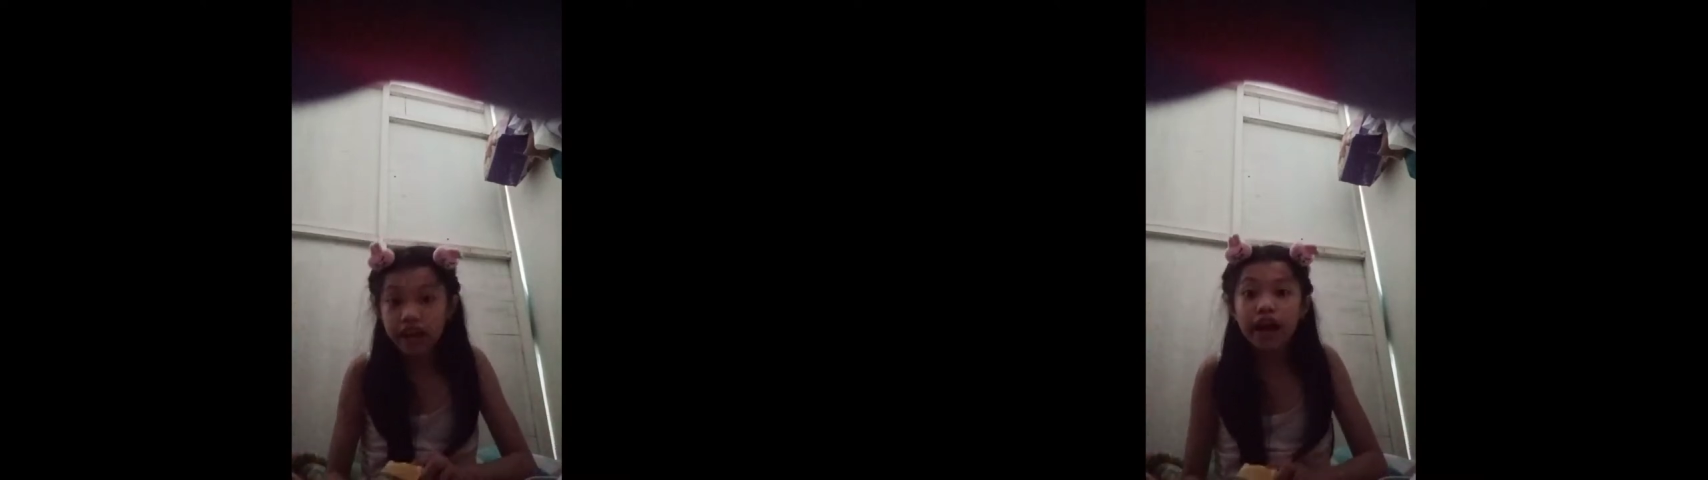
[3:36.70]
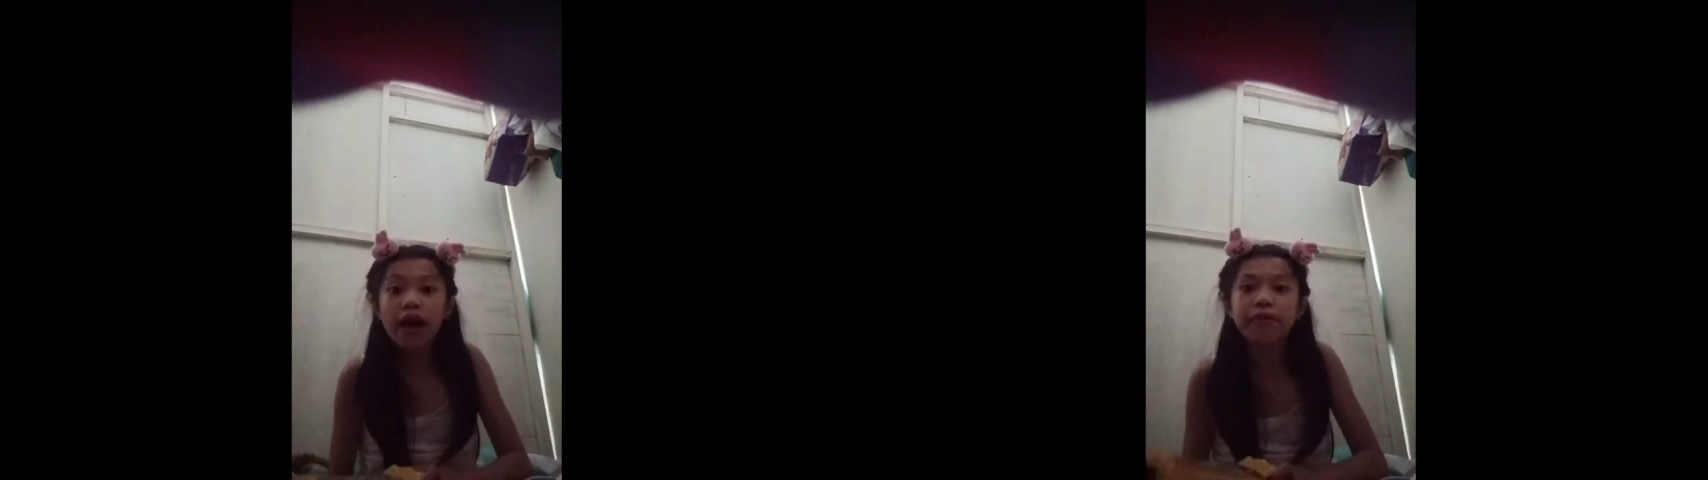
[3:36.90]

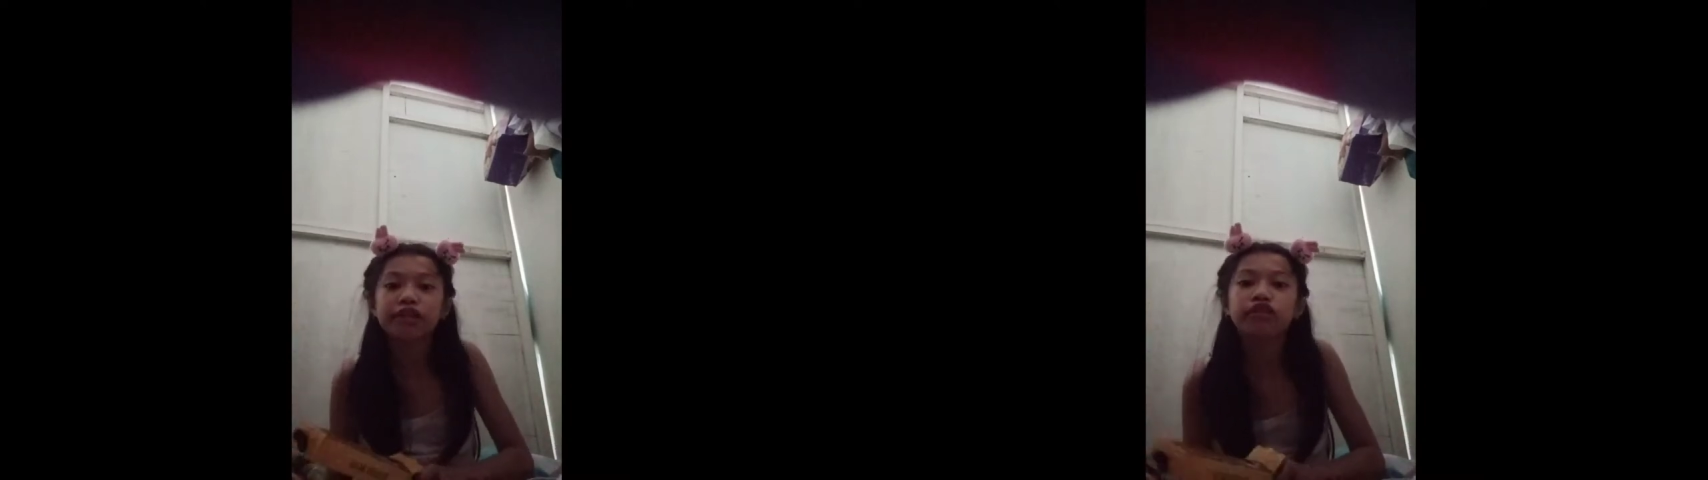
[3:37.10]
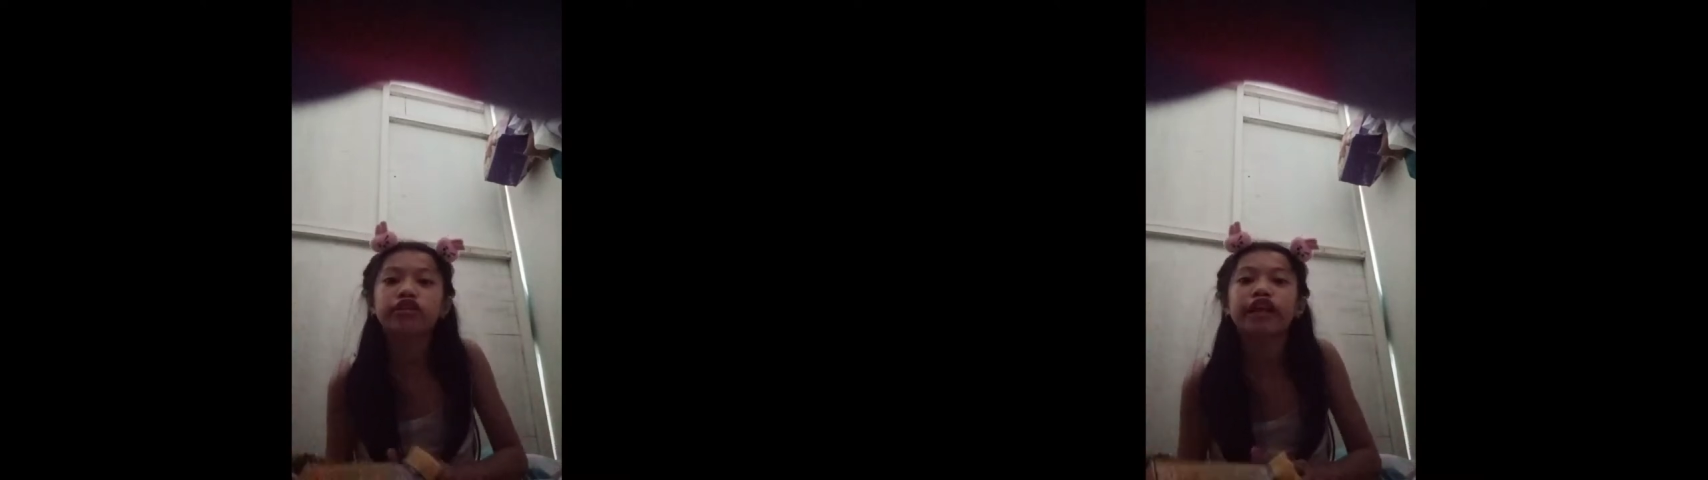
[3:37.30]
Nagamit
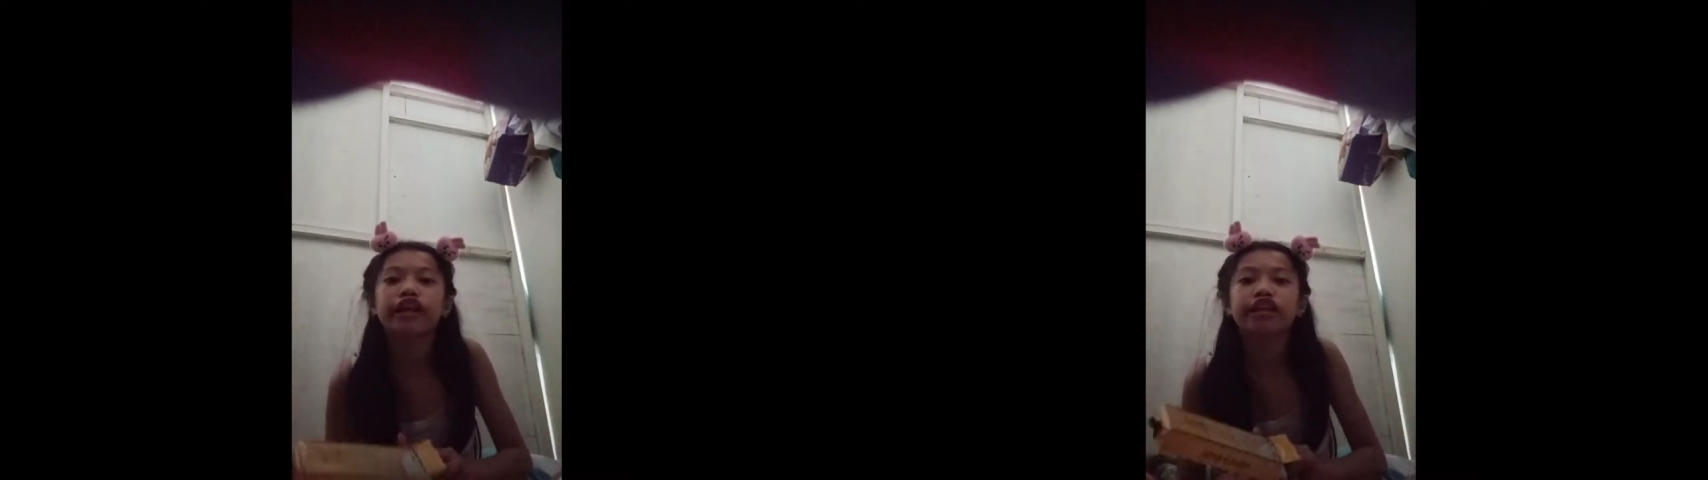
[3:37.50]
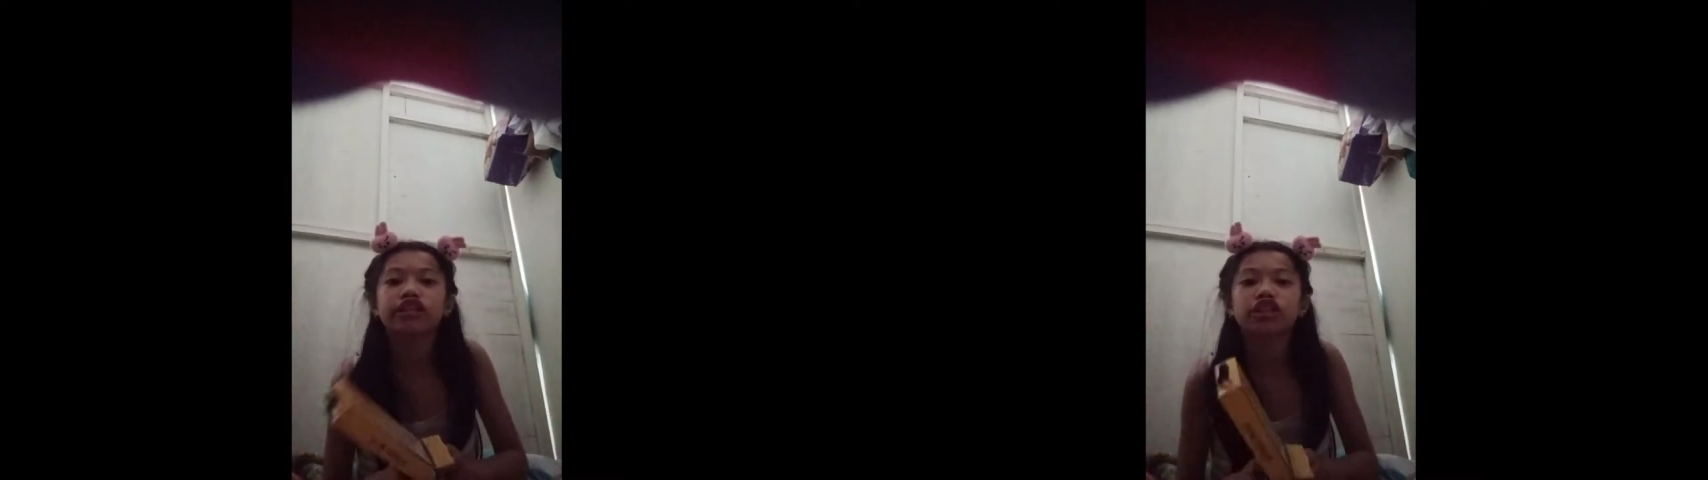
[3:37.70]
ko
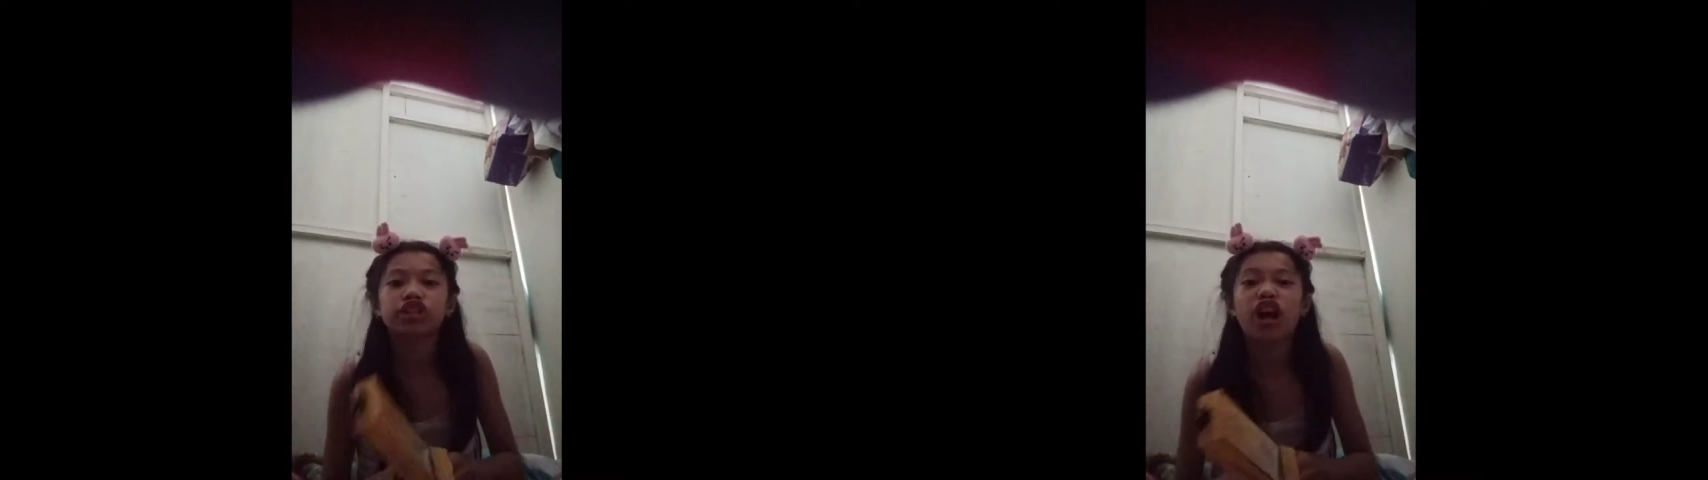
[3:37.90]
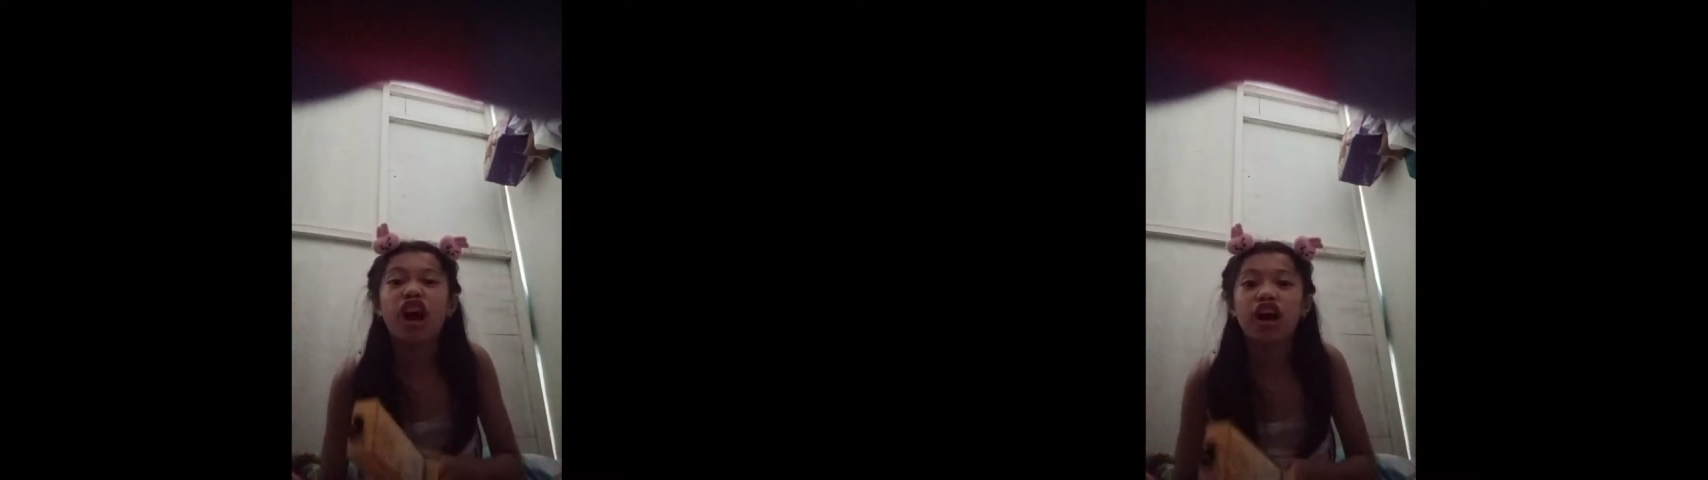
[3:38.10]
na rin siya.